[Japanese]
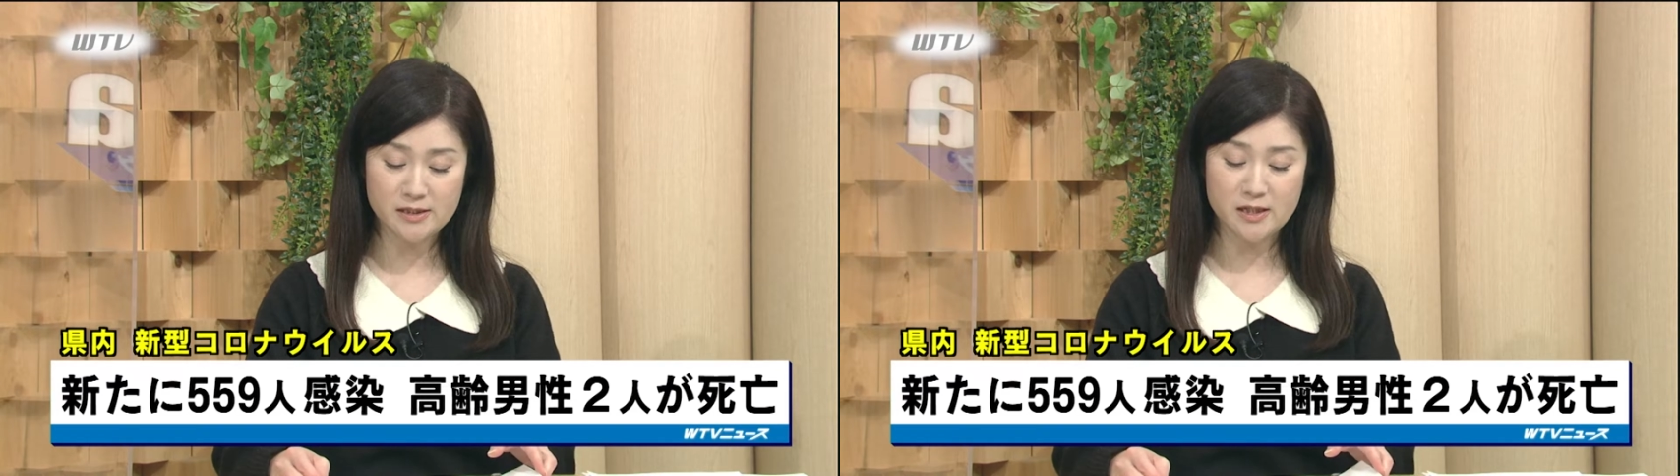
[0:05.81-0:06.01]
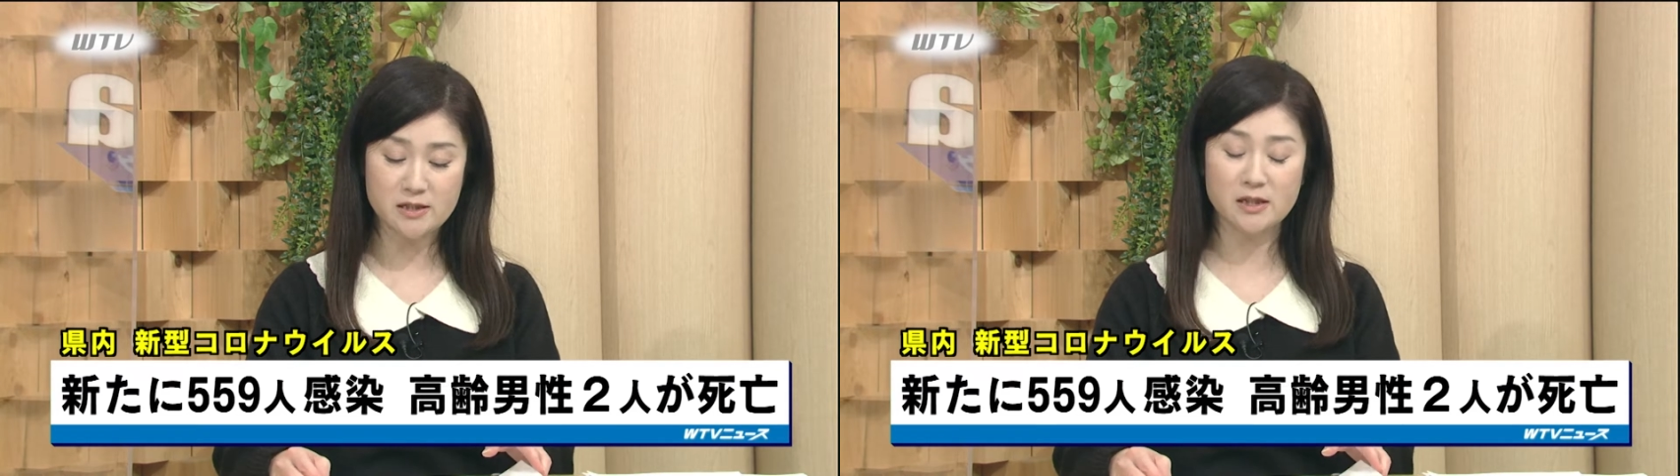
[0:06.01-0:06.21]

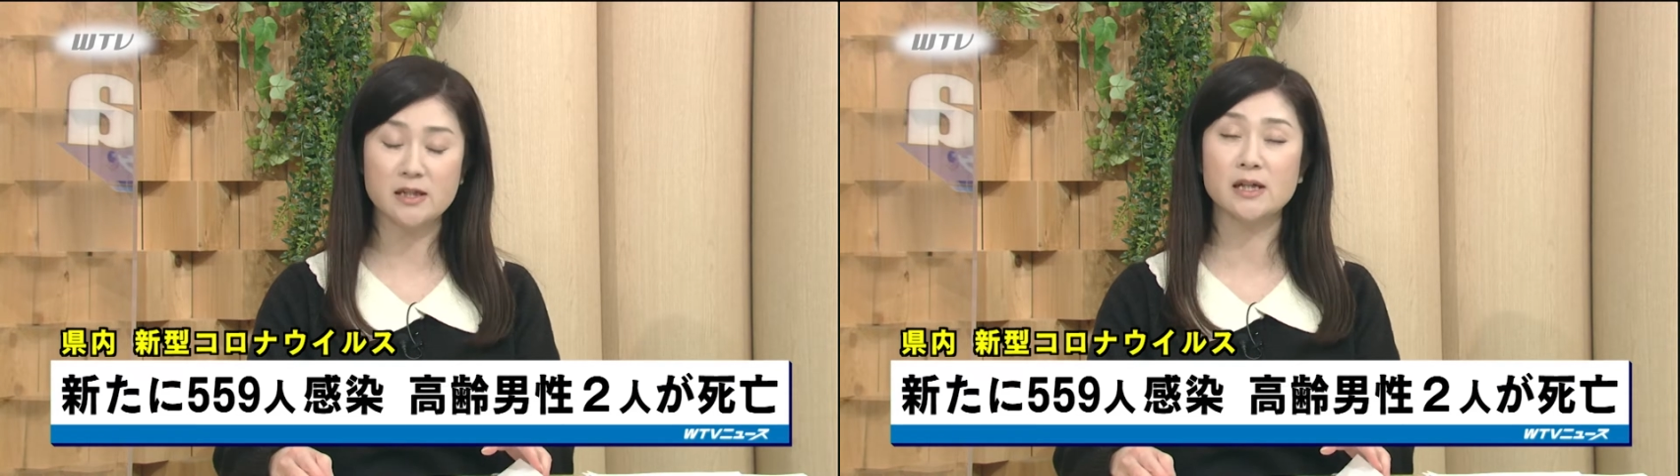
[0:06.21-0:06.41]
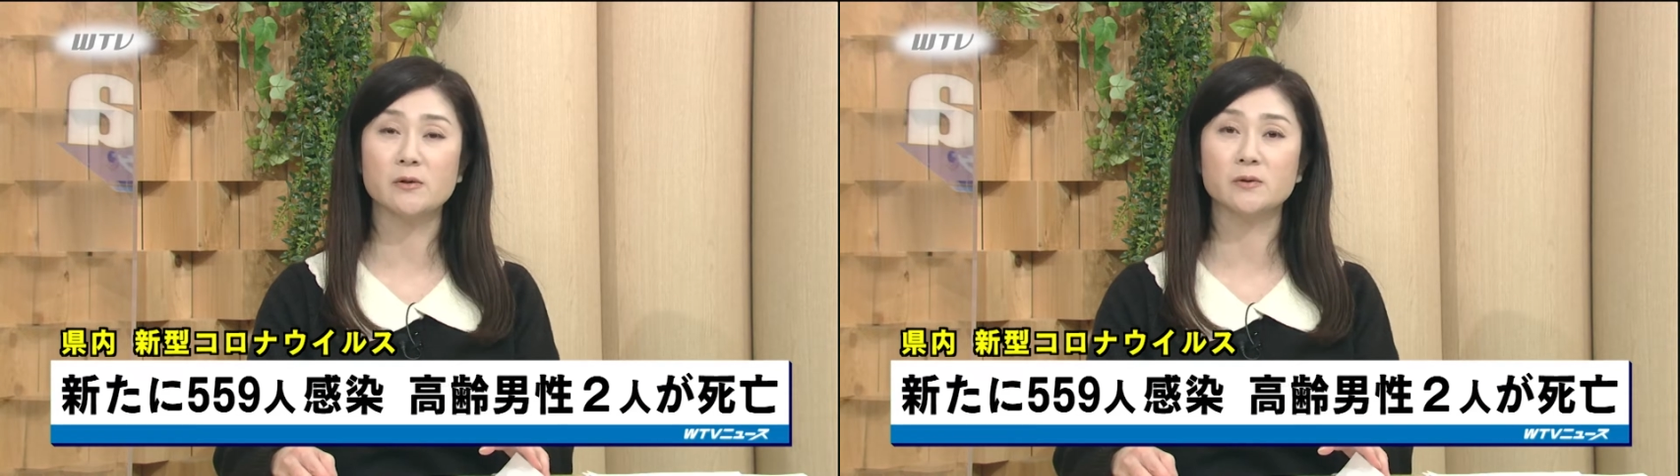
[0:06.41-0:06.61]
染して
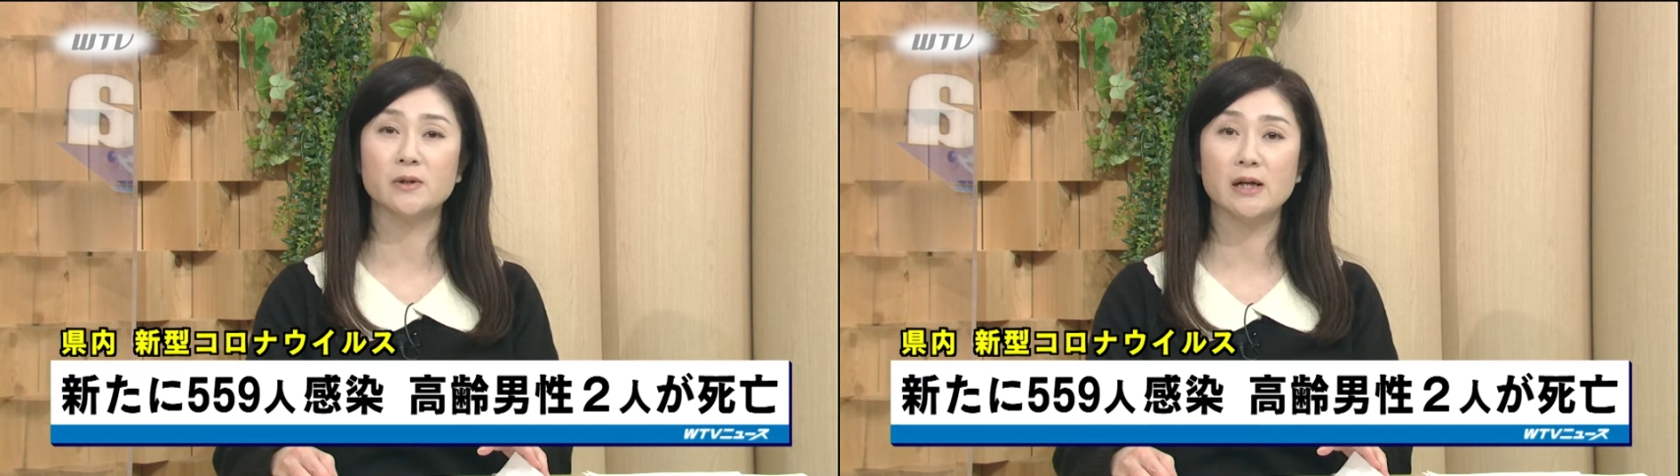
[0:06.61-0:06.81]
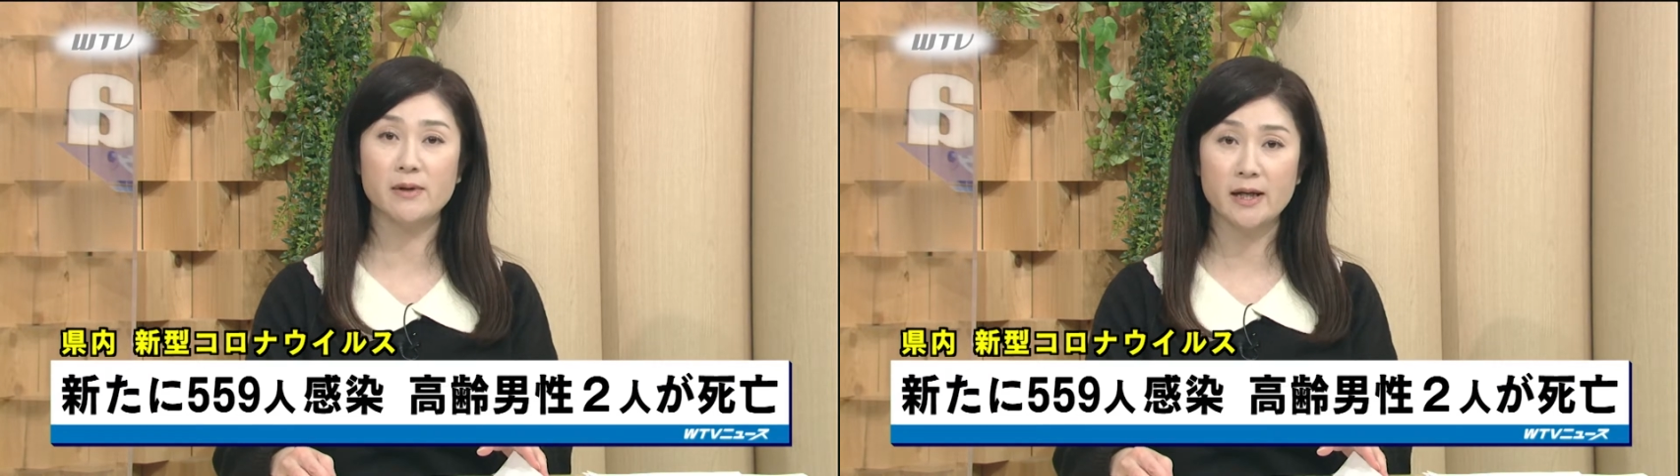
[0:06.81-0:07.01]
いたこ
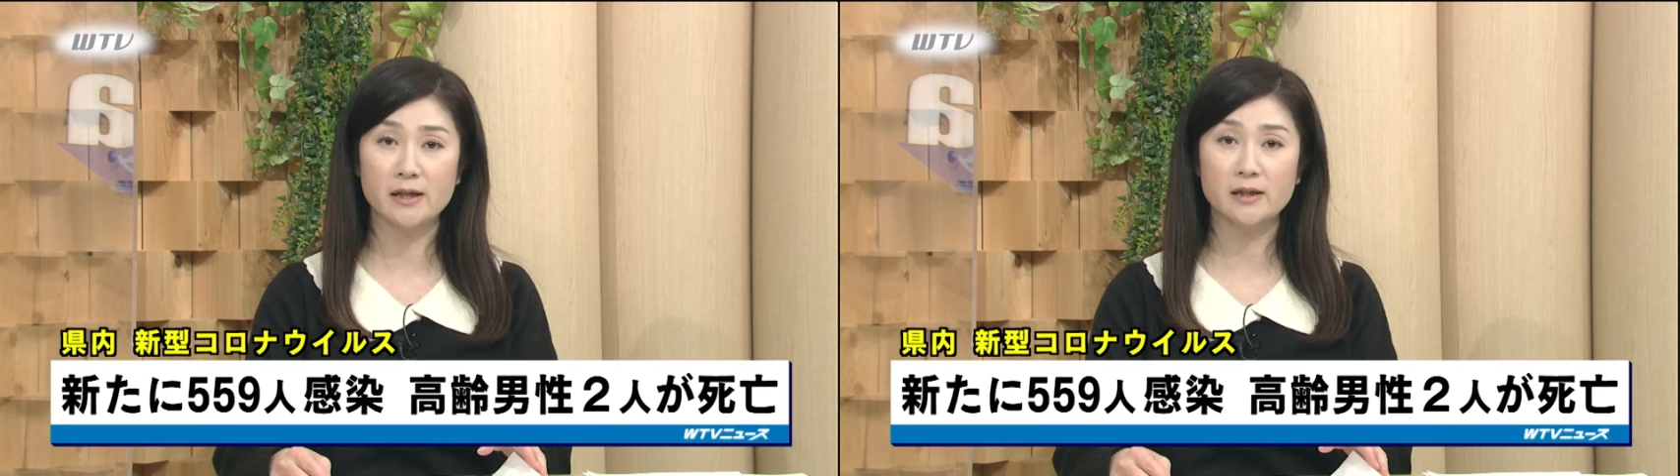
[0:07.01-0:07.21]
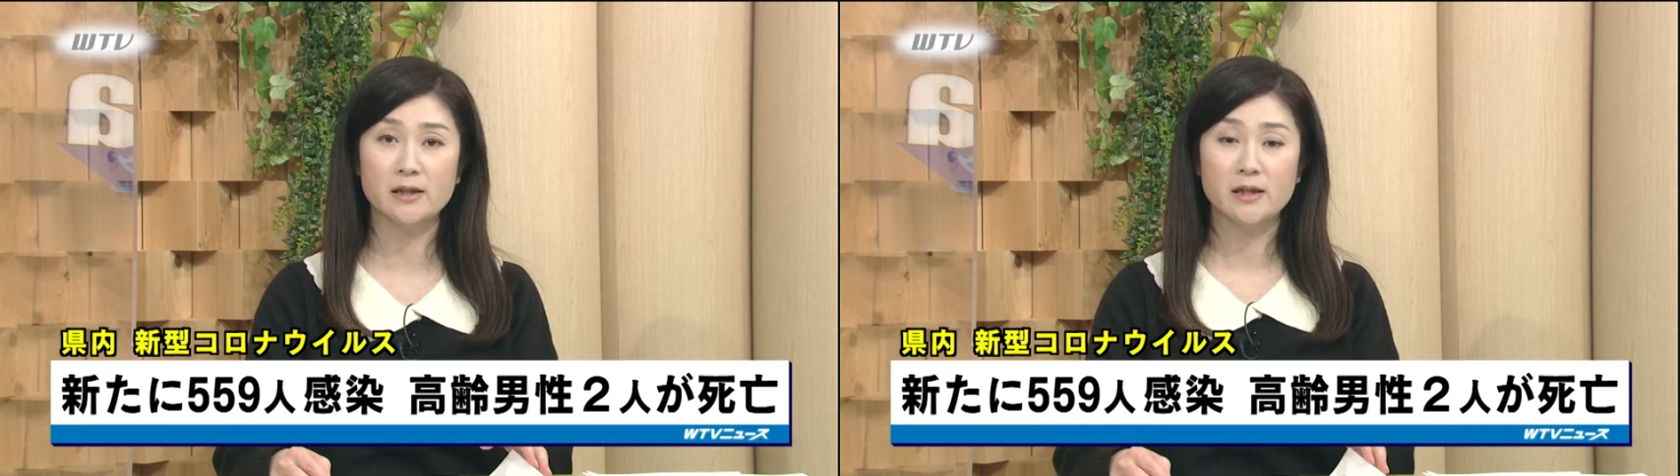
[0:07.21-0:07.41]
とが分か
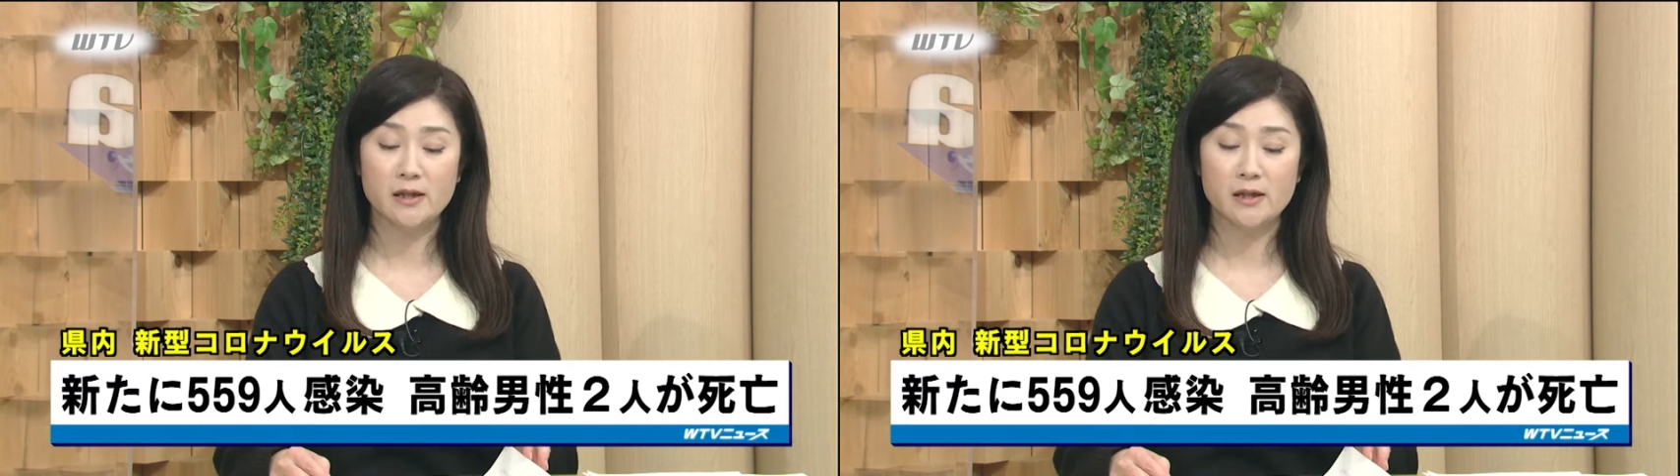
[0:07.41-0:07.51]
り